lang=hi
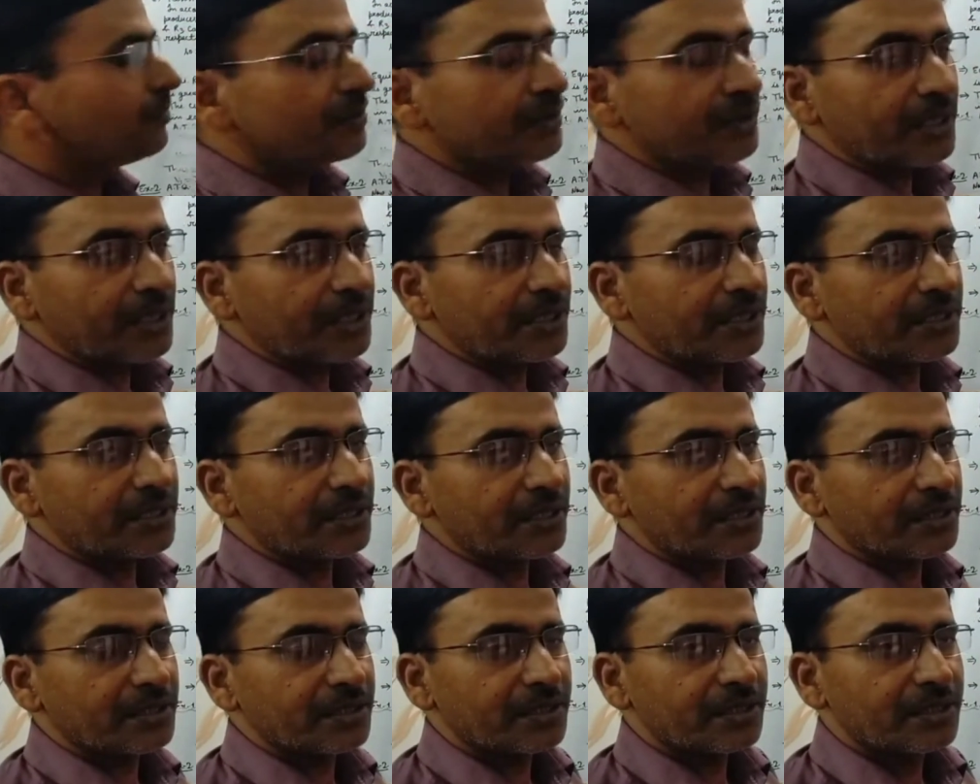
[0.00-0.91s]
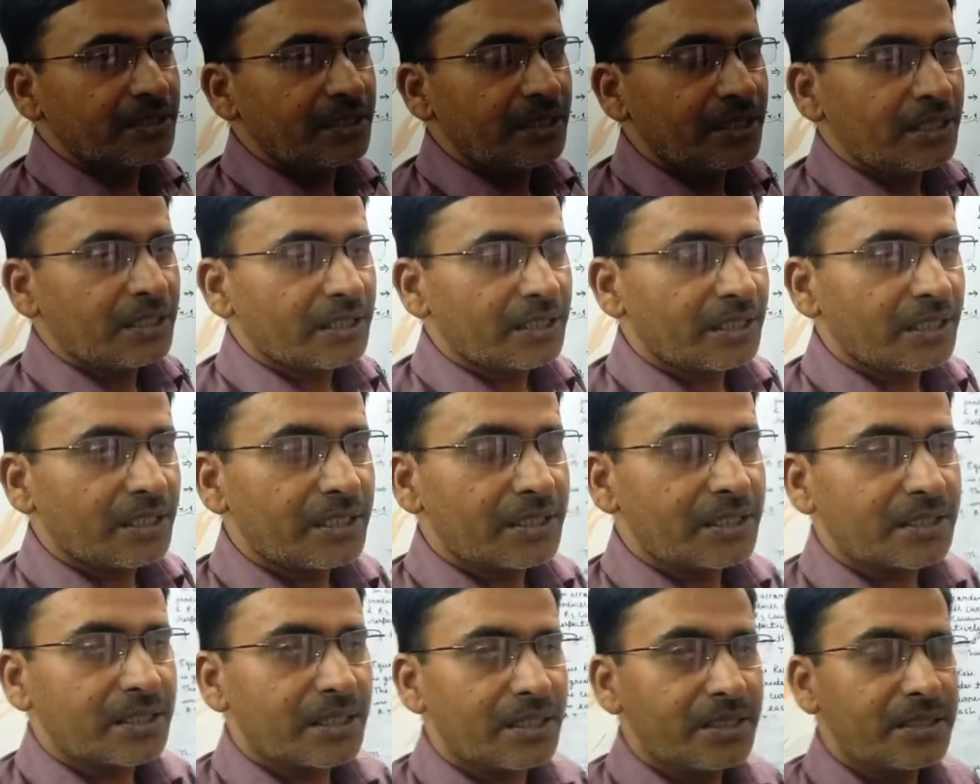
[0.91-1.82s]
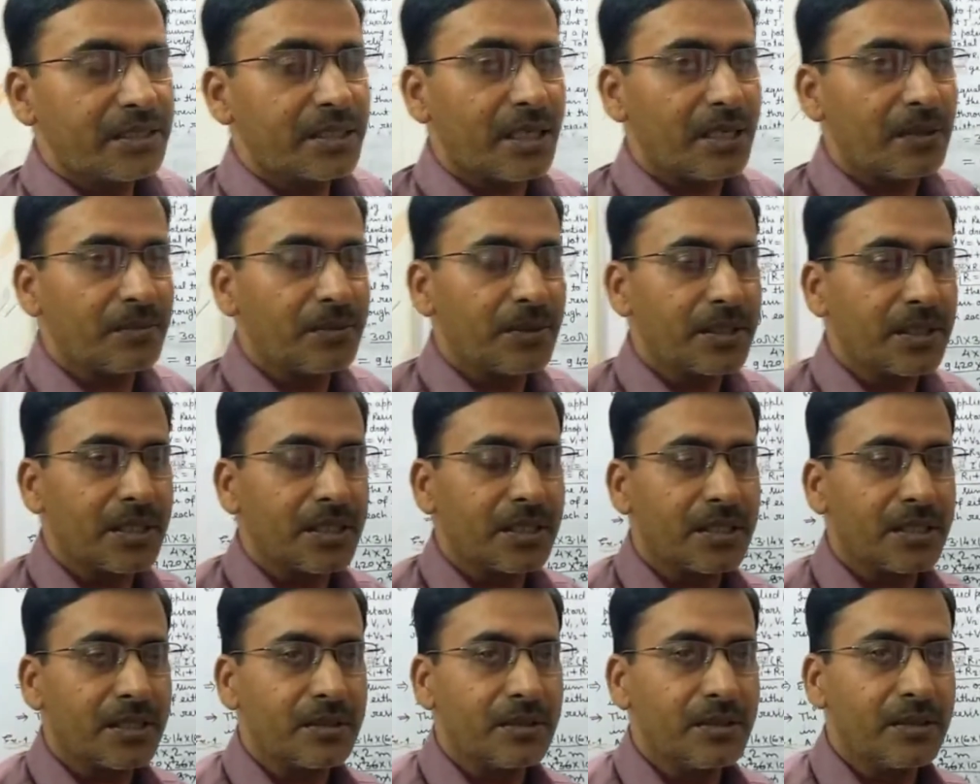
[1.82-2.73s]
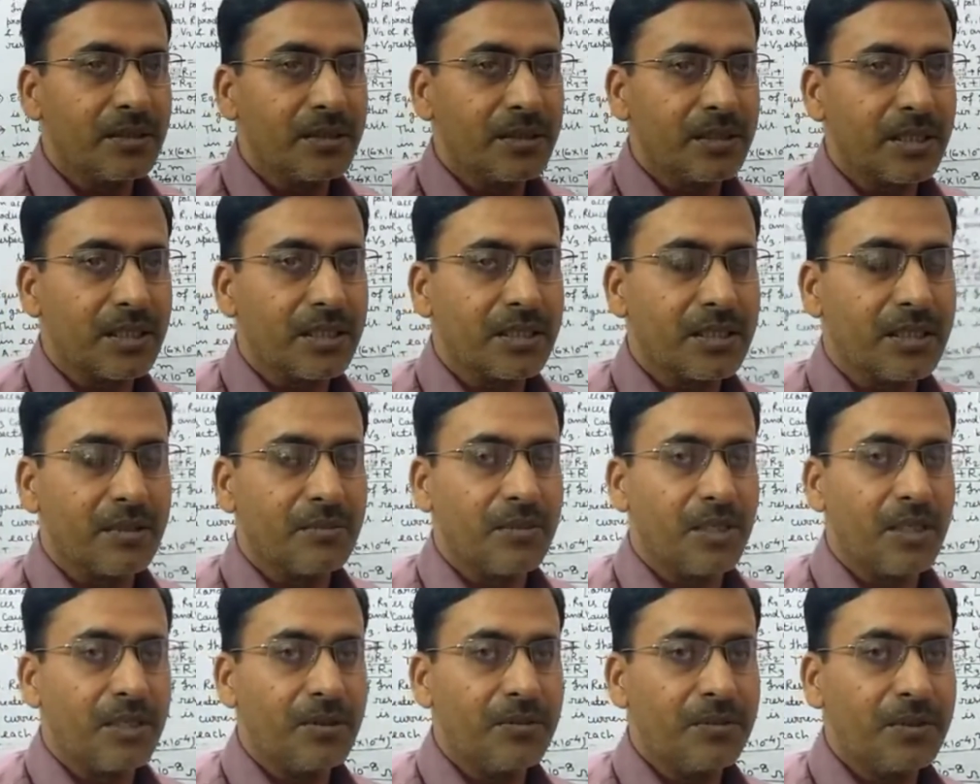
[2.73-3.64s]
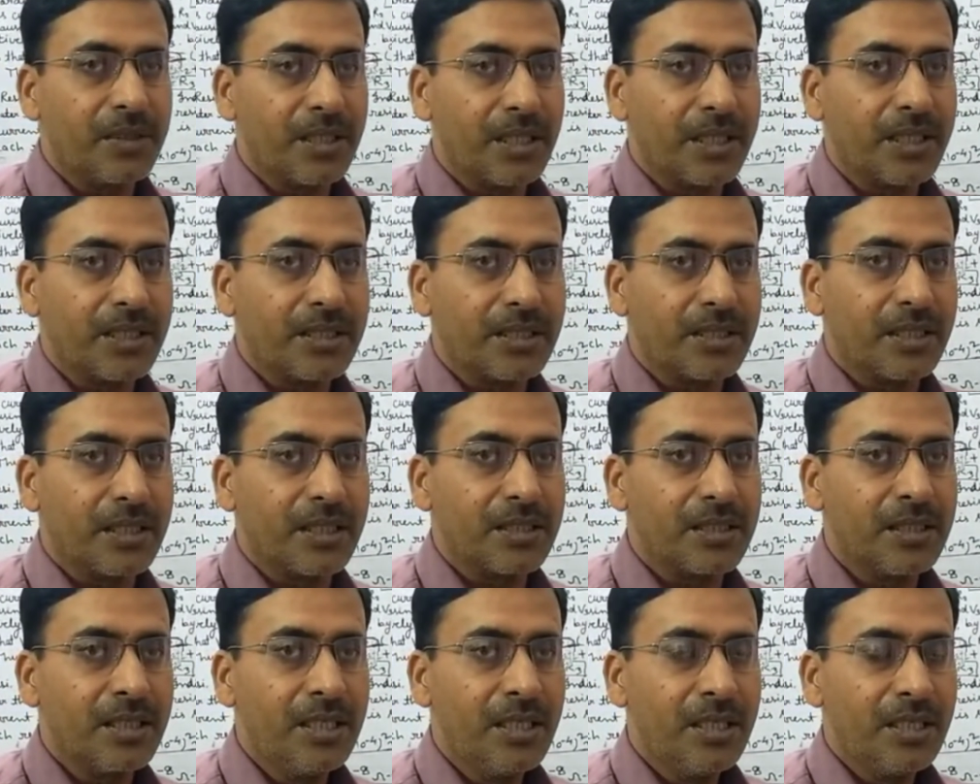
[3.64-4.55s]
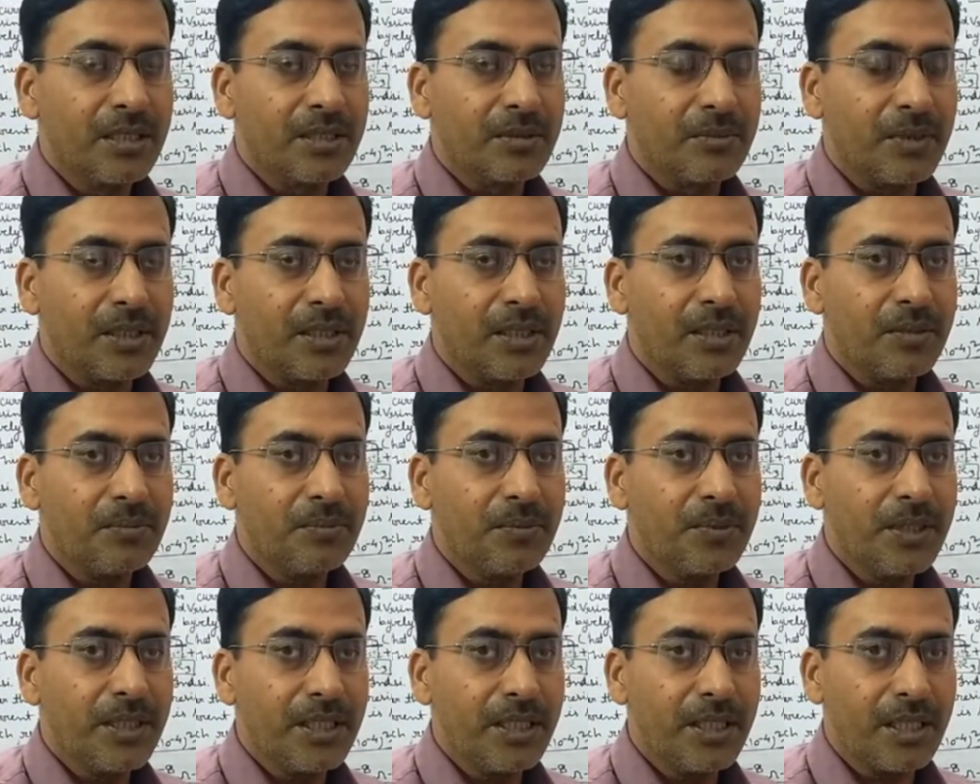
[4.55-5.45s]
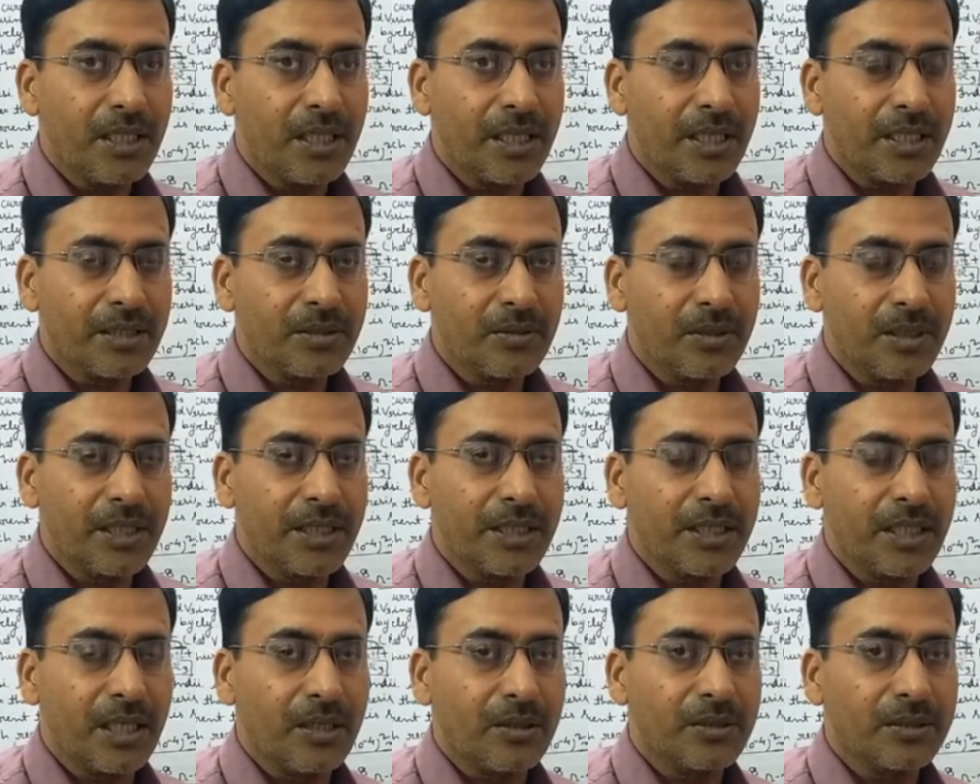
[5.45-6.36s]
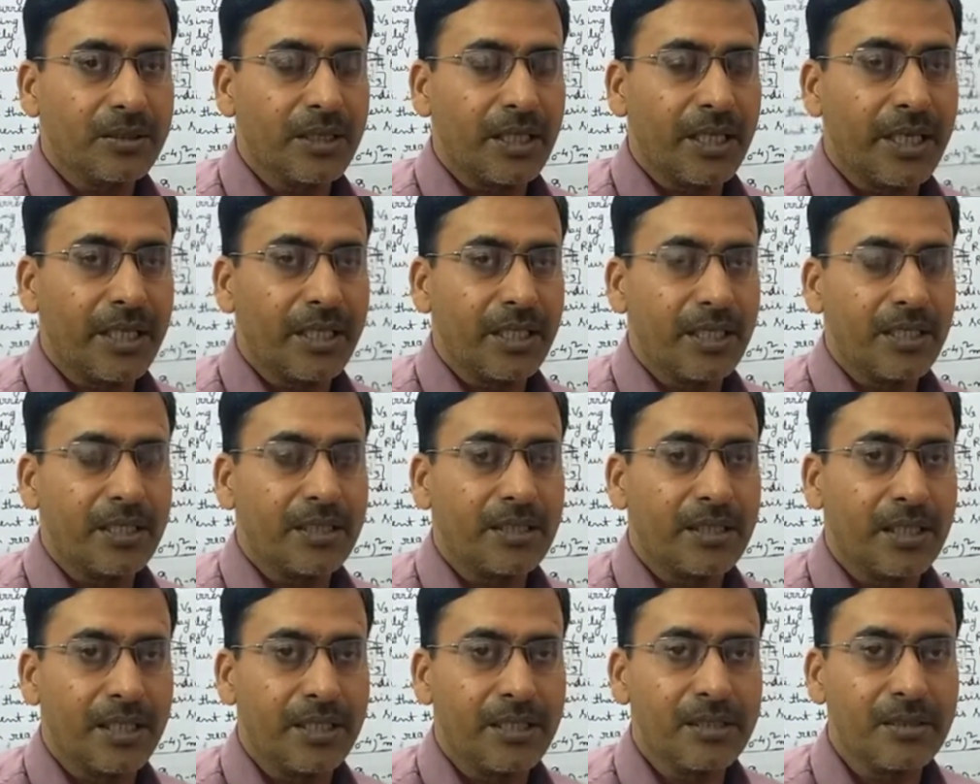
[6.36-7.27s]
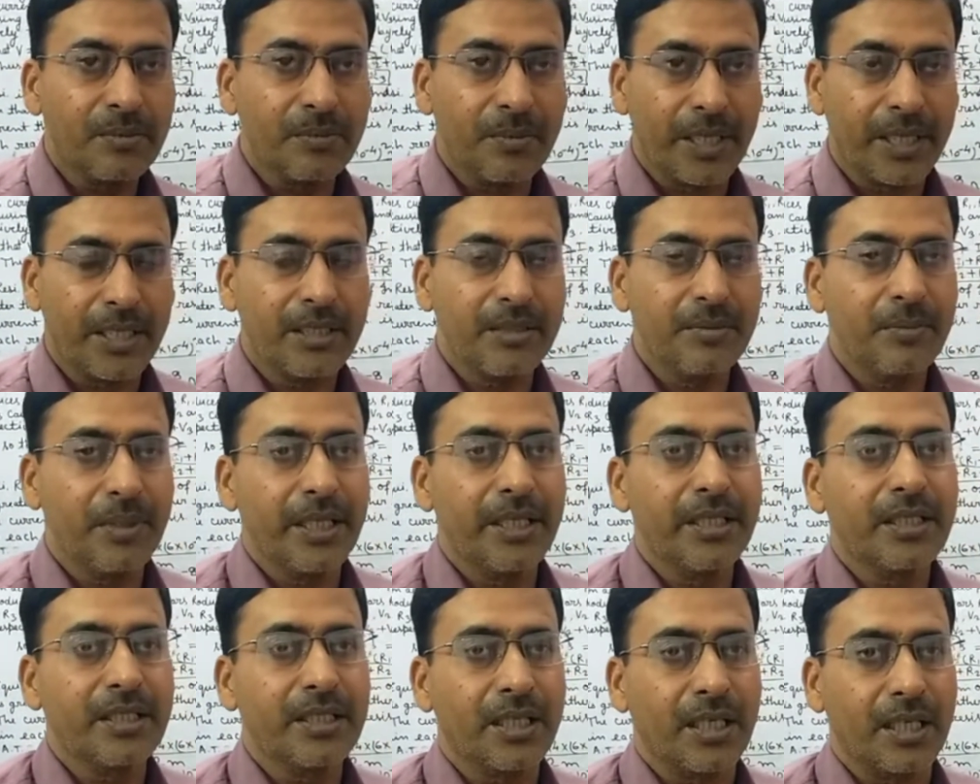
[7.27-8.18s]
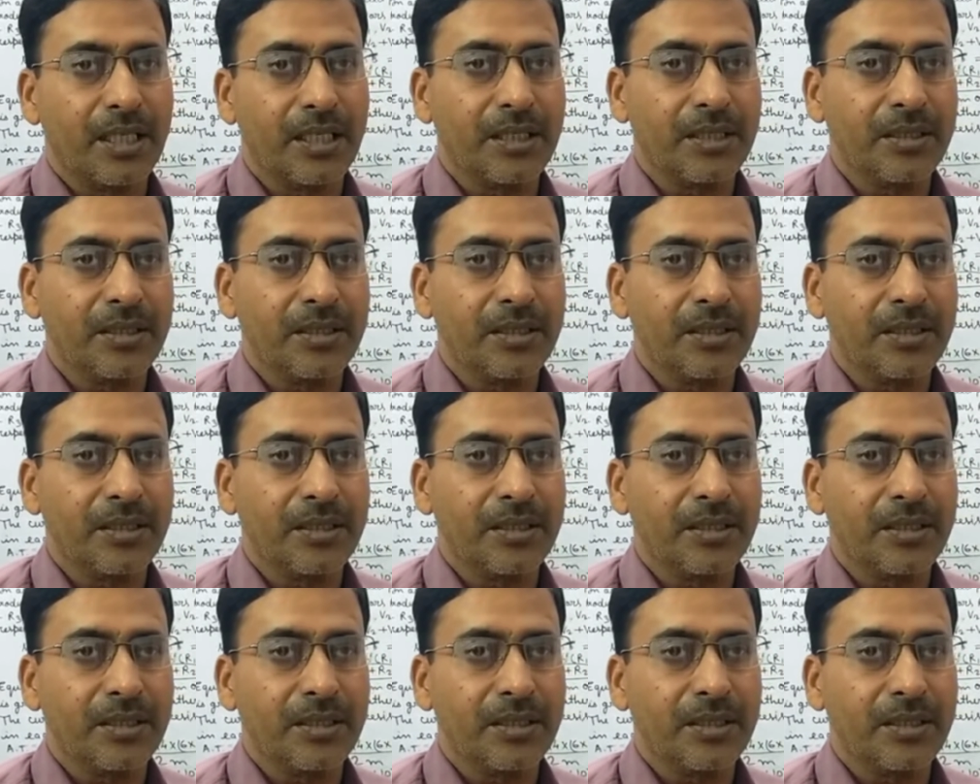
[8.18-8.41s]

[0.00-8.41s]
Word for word: रजिस्टर्स रेजिस्टेंस ऑफ ए सिस्टम ऑफ रजिस्टर्स मतलब कि एक्चुअली क्या होता है रेजिस्टेंस मैनेजमेंट क्या है